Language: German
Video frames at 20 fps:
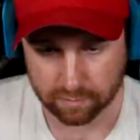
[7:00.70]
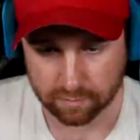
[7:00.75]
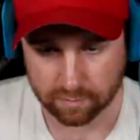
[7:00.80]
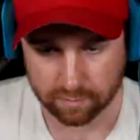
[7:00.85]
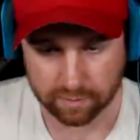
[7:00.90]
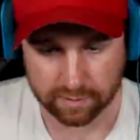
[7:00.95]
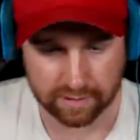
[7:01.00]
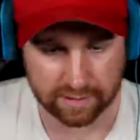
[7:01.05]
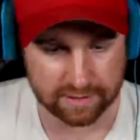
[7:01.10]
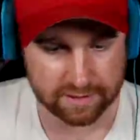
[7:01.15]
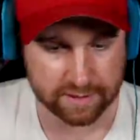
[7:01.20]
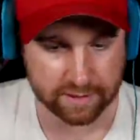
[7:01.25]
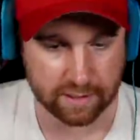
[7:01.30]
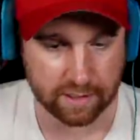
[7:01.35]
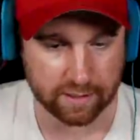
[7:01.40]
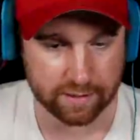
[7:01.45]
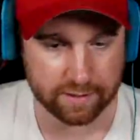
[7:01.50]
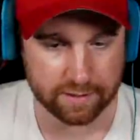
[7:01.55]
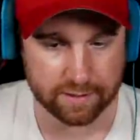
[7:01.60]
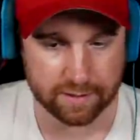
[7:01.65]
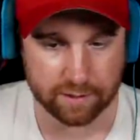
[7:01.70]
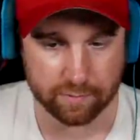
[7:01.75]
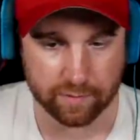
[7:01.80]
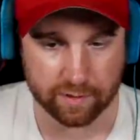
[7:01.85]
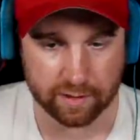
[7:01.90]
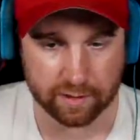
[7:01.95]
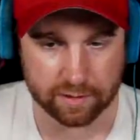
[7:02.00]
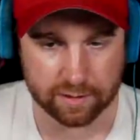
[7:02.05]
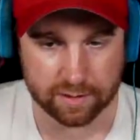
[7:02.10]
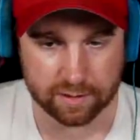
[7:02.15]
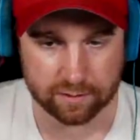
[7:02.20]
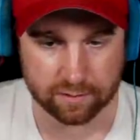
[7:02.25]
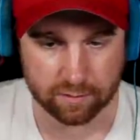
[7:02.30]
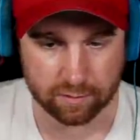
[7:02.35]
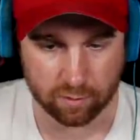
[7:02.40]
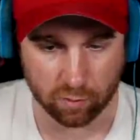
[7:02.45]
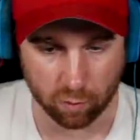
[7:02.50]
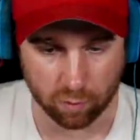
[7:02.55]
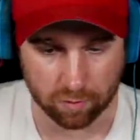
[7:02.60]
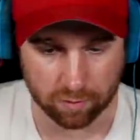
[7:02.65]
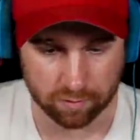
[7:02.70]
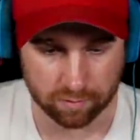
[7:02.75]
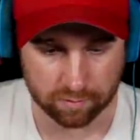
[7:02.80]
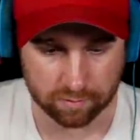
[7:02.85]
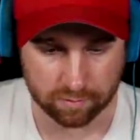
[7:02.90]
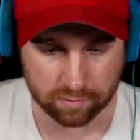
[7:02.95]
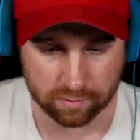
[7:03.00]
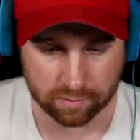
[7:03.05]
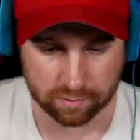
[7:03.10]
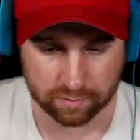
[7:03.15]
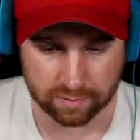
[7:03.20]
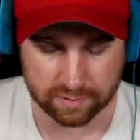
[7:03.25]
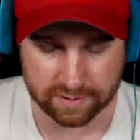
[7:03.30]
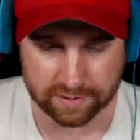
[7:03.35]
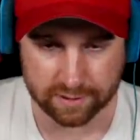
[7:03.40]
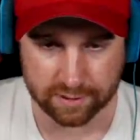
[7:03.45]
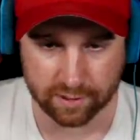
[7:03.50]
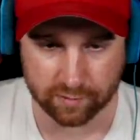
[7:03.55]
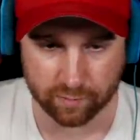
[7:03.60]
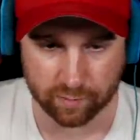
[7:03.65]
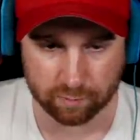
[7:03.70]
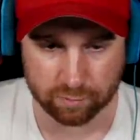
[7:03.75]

Classic IED Base. Lol. Gesichert mit dem